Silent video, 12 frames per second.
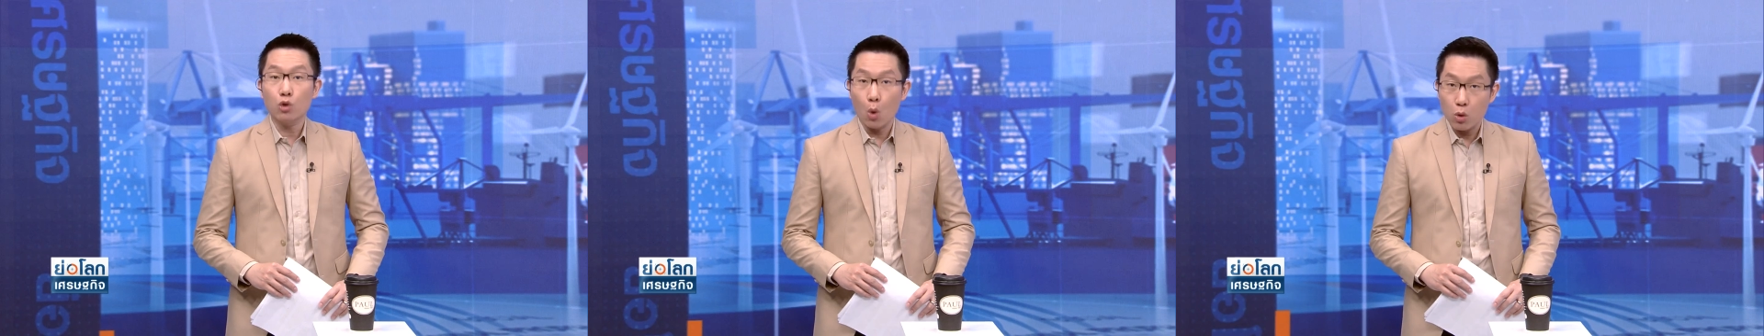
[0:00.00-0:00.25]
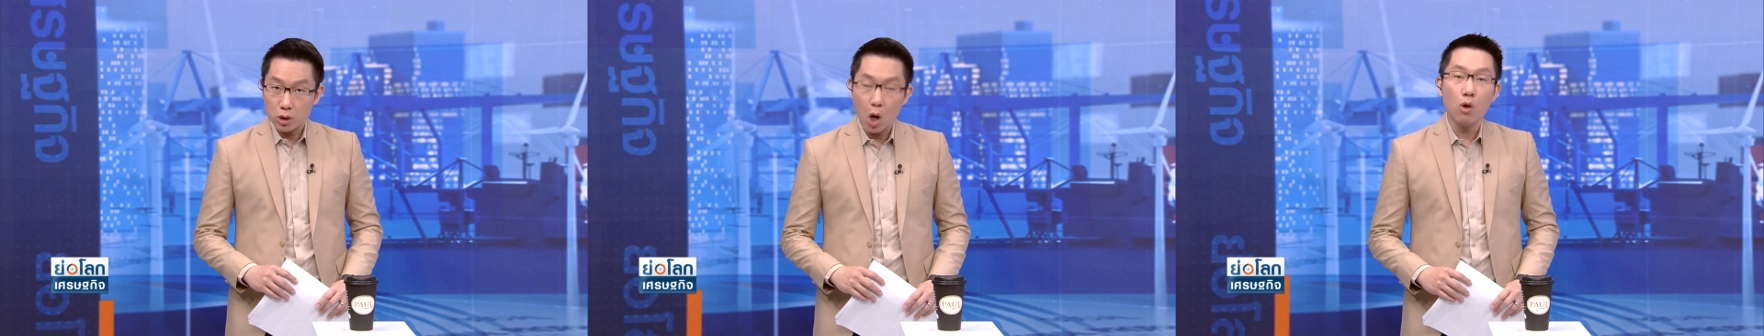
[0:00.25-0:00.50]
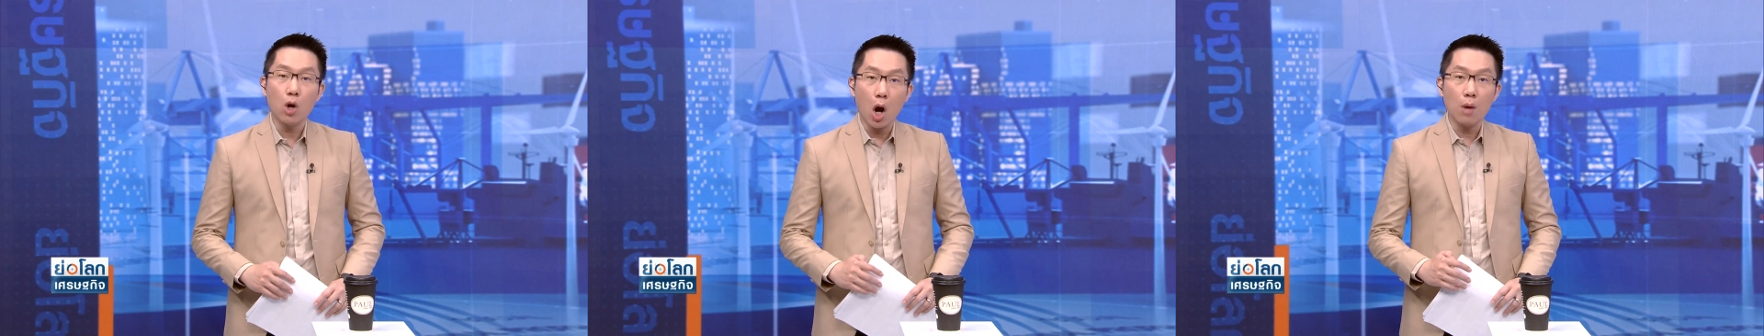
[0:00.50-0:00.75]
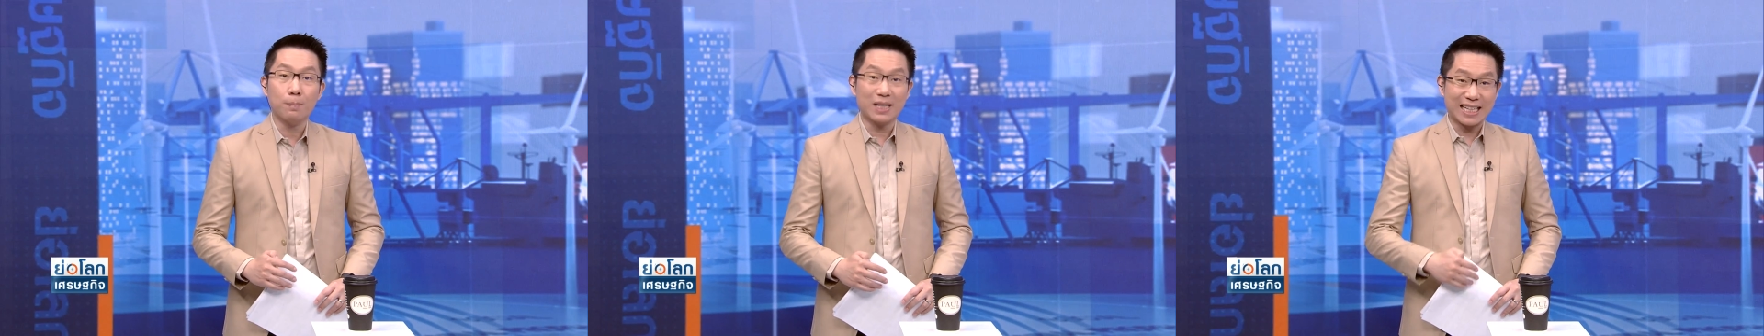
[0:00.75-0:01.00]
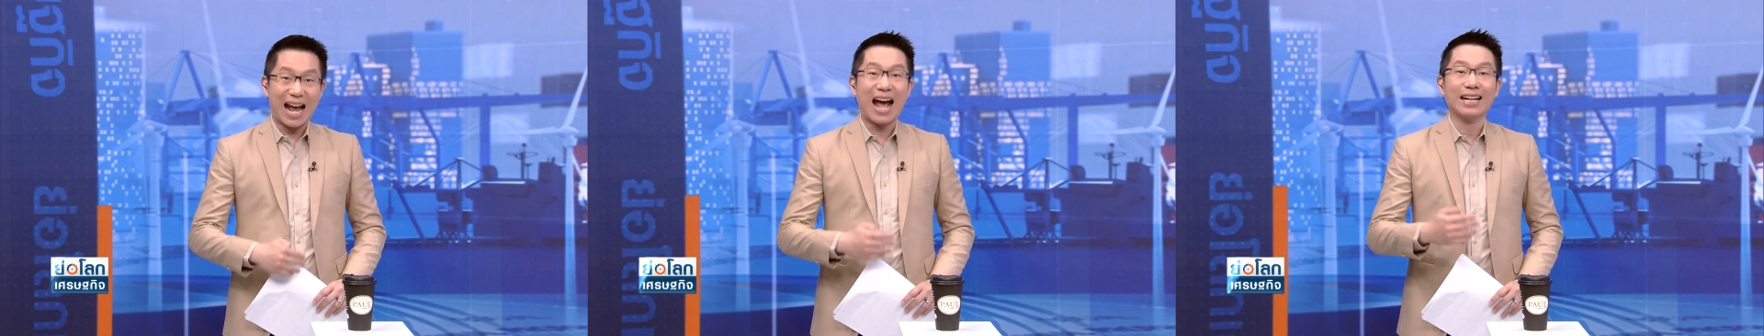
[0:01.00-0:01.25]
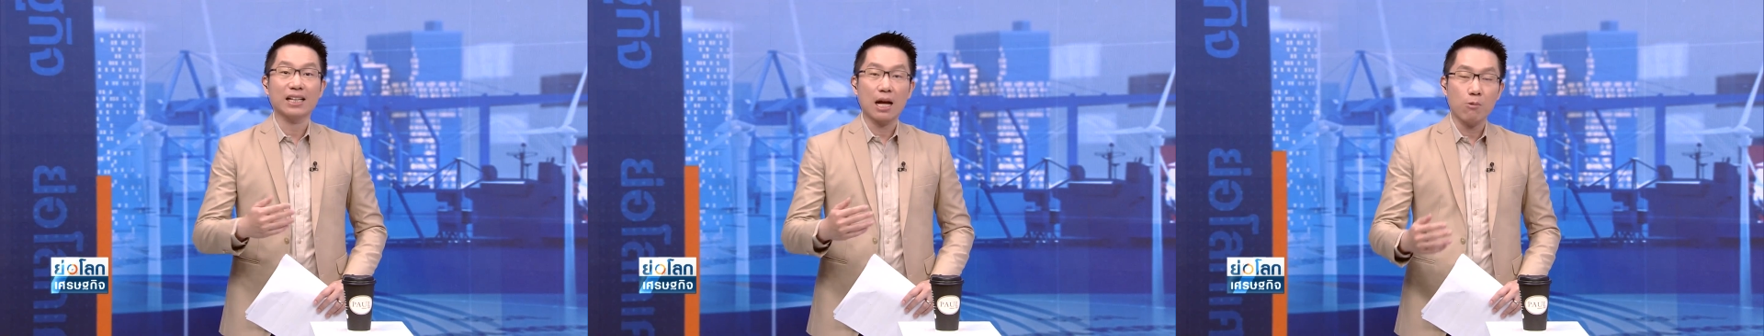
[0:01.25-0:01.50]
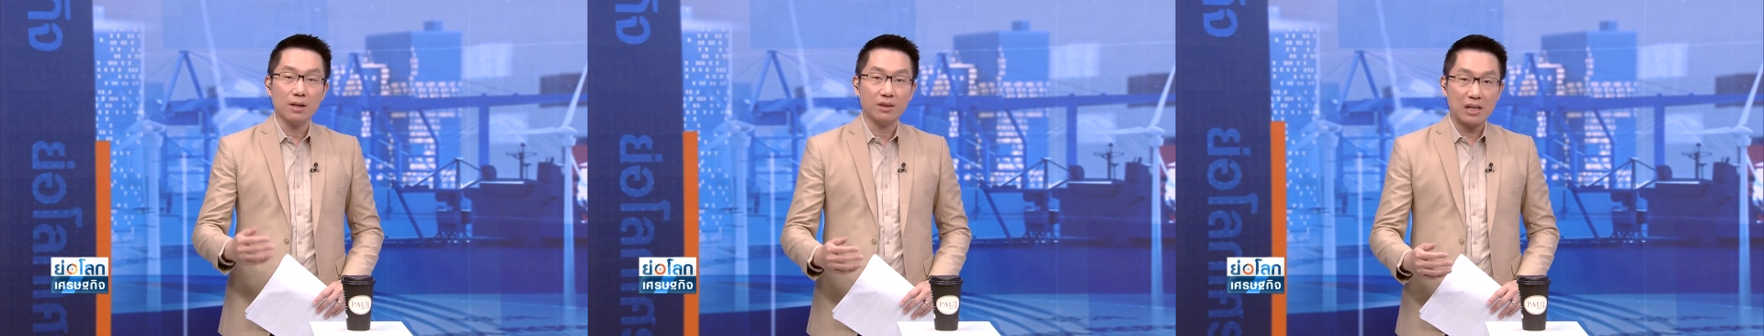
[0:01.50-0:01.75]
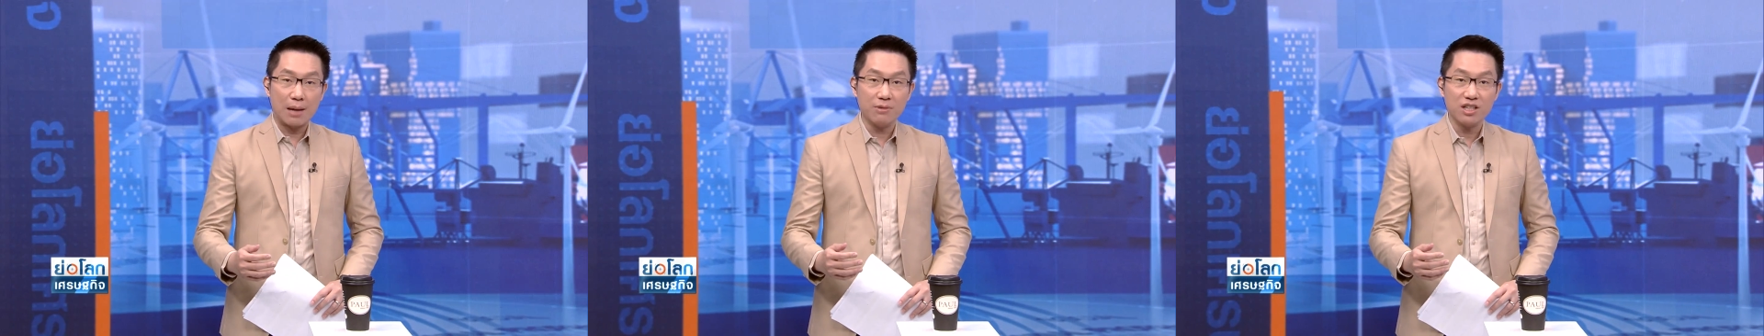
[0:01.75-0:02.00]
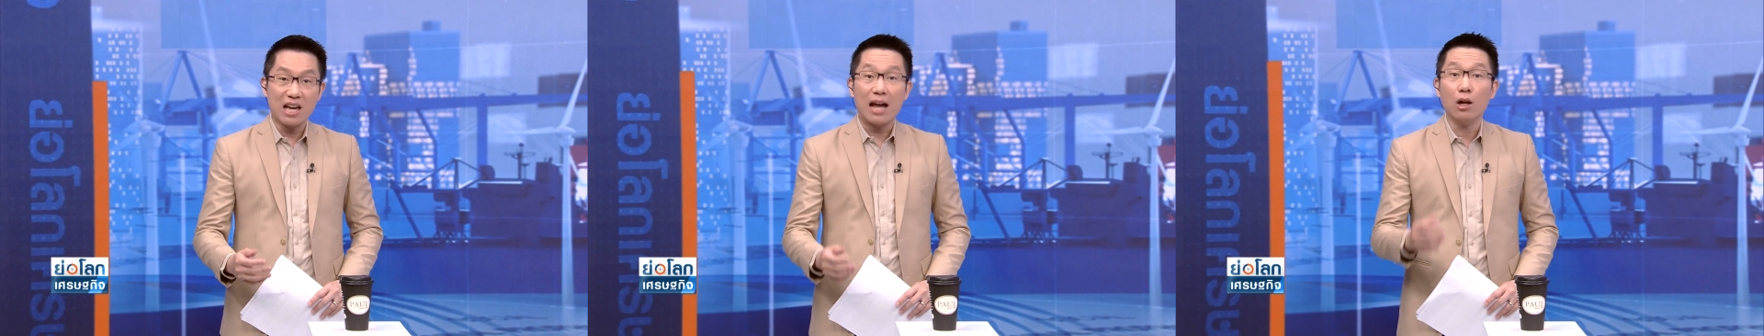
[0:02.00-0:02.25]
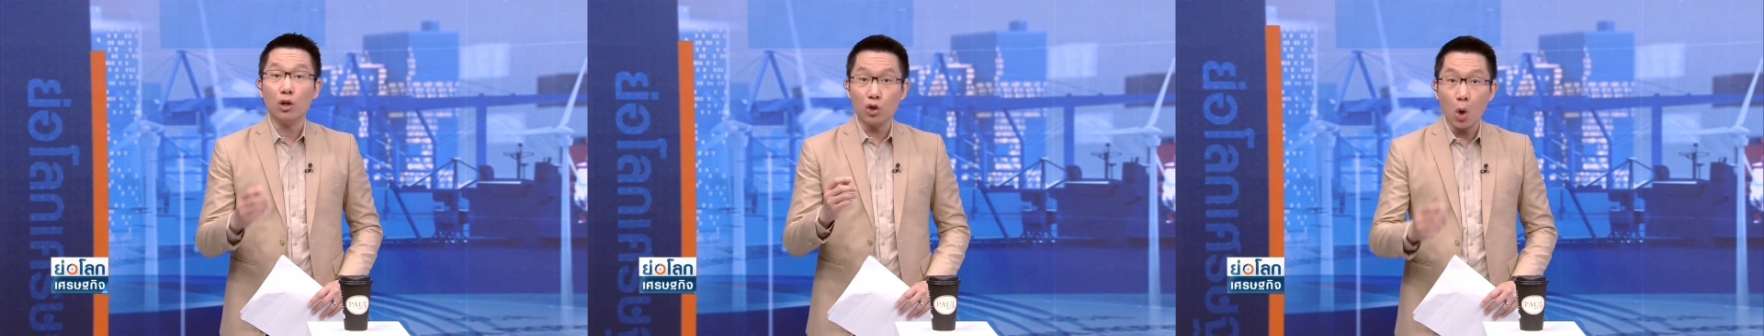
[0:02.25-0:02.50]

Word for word: Google ก็ประกาศนะครับว่าเตรียมที่จะ